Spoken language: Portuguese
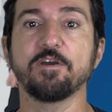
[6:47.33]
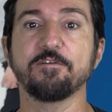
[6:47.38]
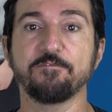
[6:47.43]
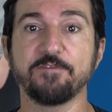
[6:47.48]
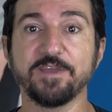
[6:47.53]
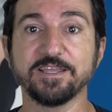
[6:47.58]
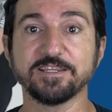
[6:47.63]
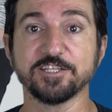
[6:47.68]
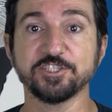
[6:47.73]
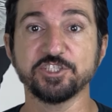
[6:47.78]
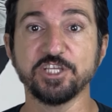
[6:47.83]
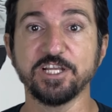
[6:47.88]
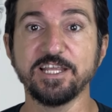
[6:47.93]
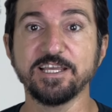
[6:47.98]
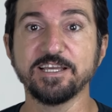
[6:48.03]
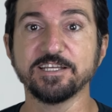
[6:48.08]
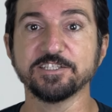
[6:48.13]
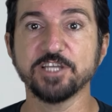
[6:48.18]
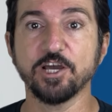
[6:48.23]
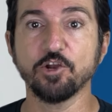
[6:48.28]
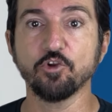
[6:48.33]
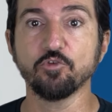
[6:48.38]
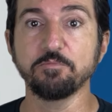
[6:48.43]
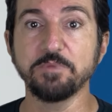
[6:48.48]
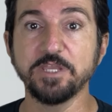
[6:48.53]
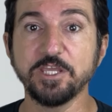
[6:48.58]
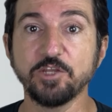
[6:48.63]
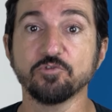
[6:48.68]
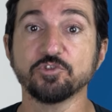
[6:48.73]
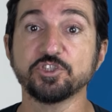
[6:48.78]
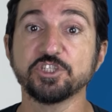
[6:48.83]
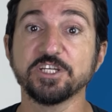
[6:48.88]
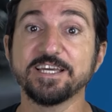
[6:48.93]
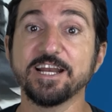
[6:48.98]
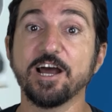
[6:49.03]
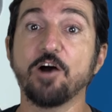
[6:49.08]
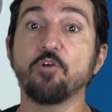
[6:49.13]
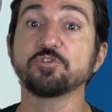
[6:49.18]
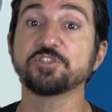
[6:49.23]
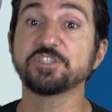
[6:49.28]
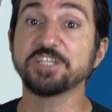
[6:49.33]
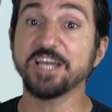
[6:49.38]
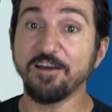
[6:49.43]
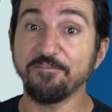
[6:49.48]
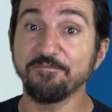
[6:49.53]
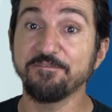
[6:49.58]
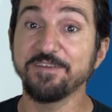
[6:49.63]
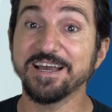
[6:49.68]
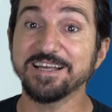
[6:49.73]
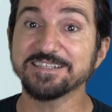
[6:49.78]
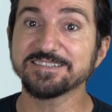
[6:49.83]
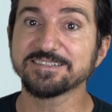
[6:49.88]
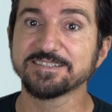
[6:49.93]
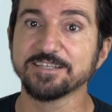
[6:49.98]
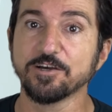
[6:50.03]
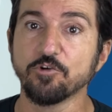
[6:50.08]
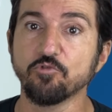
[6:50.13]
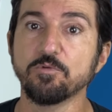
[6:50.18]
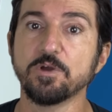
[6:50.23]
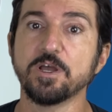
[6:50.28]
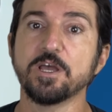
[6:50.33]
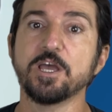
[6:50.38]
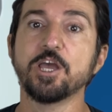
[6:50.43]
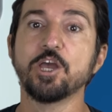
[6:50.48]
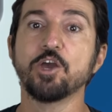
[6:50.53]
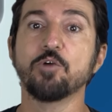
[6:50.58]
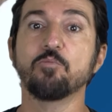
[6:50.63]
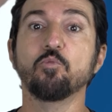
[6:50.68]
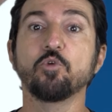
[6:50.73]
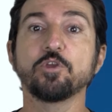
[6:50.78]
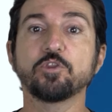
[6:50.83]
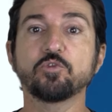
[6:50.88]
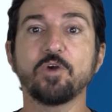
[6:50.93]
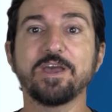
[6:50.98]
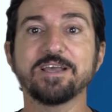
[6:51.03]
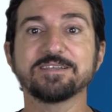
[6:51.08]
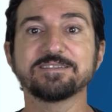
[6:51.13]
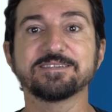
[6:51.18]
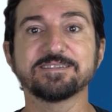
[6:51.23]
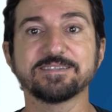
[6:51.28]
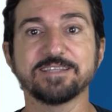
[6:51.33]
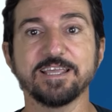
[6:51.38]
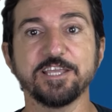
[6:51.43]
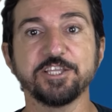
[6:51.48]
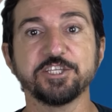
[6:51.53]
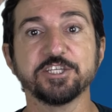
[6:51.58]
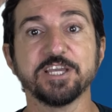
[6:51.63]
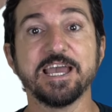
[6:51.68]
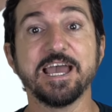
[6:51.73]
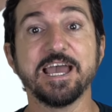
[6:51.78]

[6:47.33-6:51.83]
é feita de liga de alumínio de grau de aviação, muito resistente.